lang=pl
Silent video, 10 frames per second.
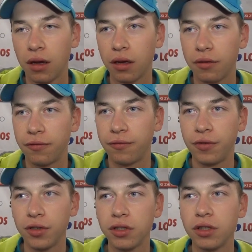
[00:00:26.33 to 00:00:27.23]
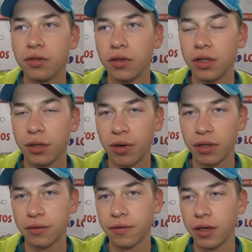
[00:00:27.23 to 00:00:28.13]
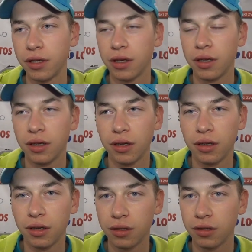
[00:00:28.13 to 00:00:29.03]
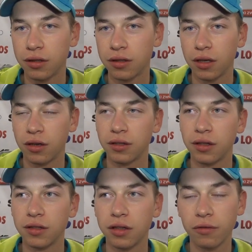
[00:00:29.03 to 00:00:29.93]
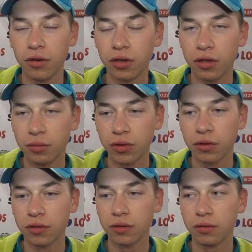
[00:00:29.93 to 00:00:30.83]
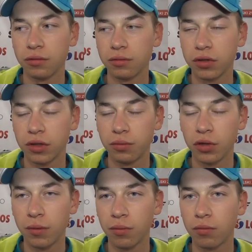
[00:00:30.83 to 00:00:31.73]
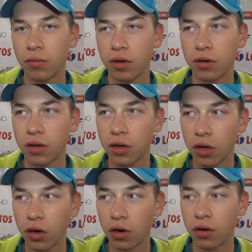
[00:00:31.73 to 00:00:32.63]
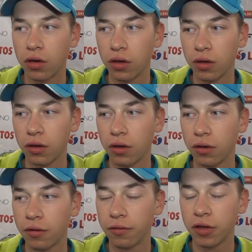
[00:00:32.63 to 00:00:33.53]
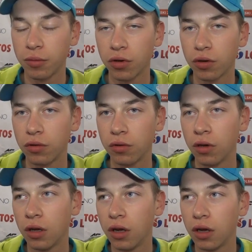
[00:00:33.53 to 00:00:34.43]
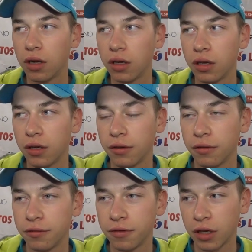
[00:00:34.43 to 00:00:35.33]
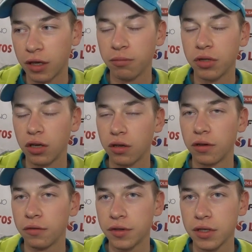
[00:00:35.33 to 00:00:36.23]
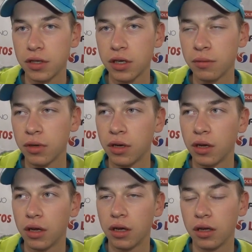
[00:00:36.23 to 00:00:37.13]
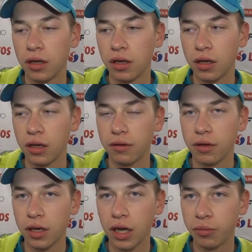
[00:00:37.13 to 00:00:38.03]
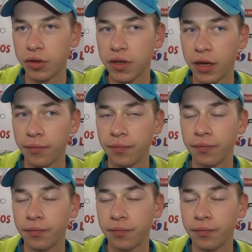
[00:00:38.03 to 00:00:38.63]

E, fizycznie czuję się bardzo fajnie i, i z tego jestem zadowolony, bo, bo zrobiłem krok e, w tym roku e, w takim przygotowaniu fizycznym i, i dynamice.